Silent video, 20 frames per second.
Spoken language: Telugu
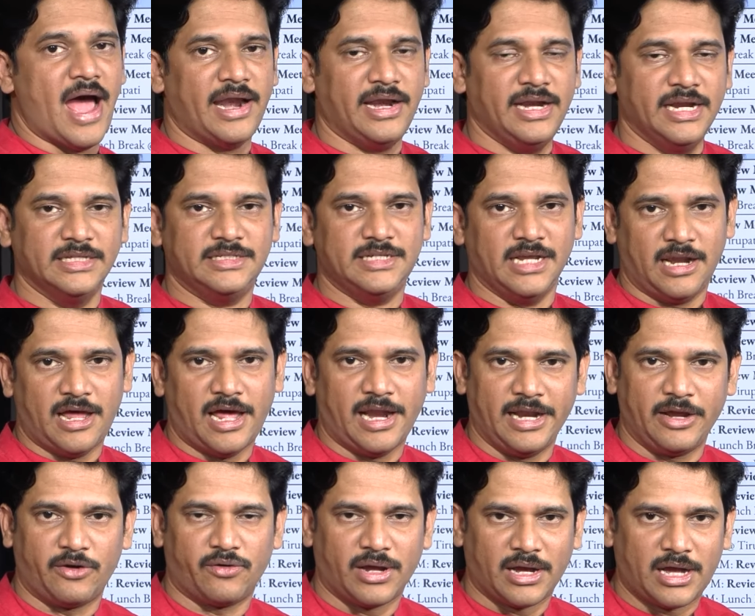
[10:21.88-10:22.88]
అన్ని
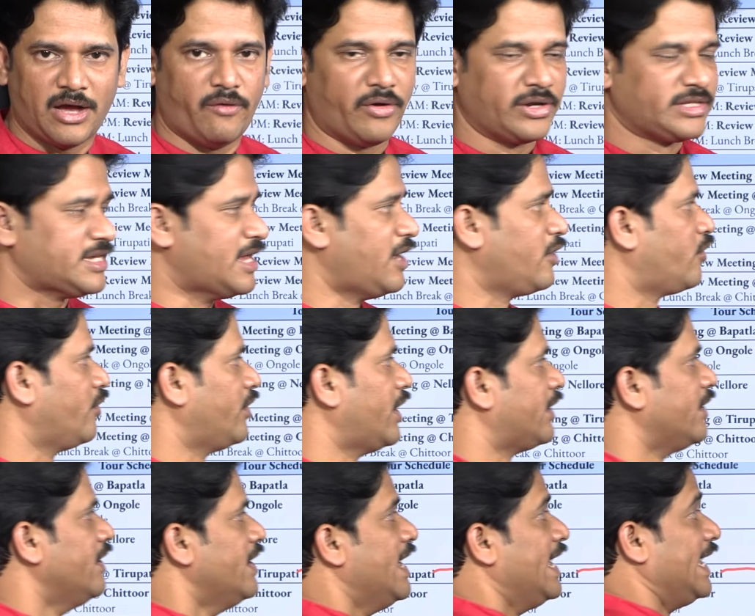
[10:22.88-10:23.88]
జిల్లాలని కూడా కవర్
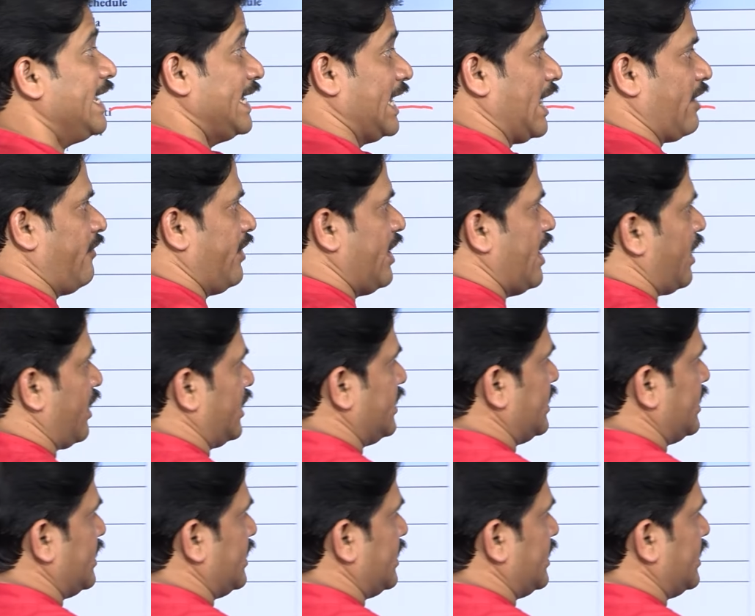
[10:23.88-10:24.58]
చేయాలనుకున్నారు ఇరవై ఆరు